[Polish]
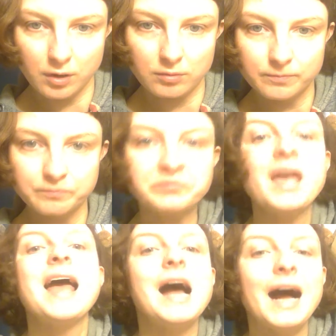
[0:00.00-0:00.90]
to.
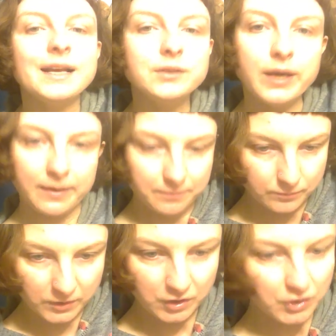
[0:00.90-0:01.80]
A nie,
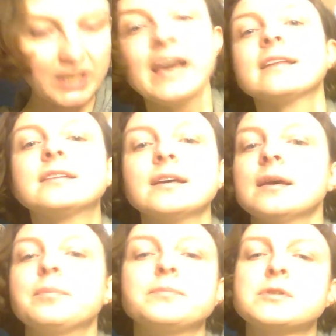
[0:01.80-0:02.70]

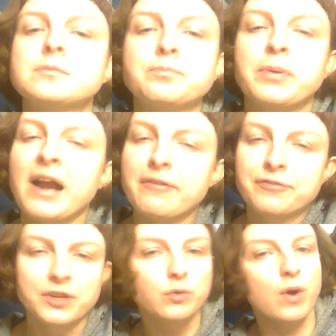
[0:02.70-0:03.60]
kiedy
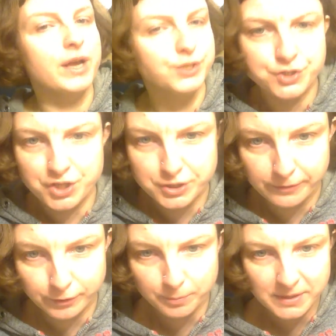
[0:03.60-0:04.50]
sprawiłeś, że
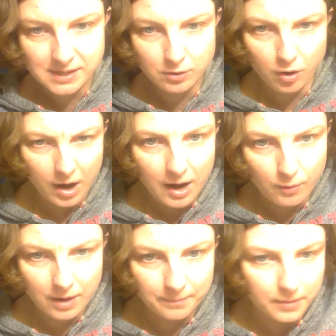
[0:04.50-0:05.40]
się w tobie
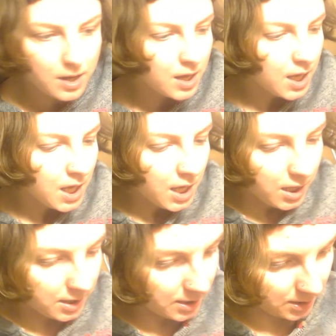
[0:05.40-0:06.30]
zakochałam.
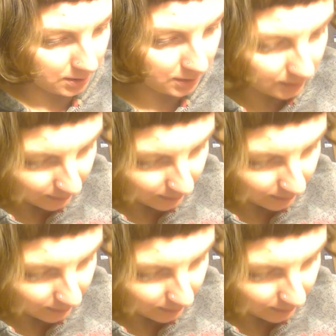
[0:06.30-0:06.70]
E,